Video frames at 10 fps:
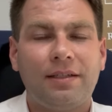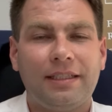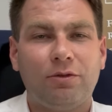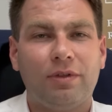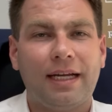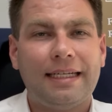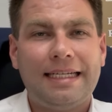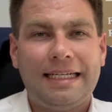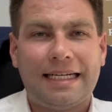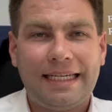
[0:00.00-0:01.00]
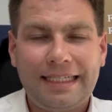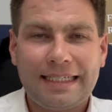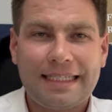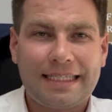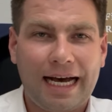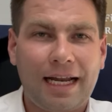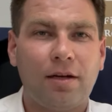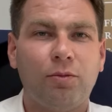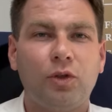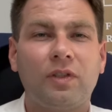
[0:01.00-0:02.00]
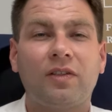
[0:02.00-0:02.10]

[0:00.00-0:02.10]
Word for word: die du dann nicht zahlen musst.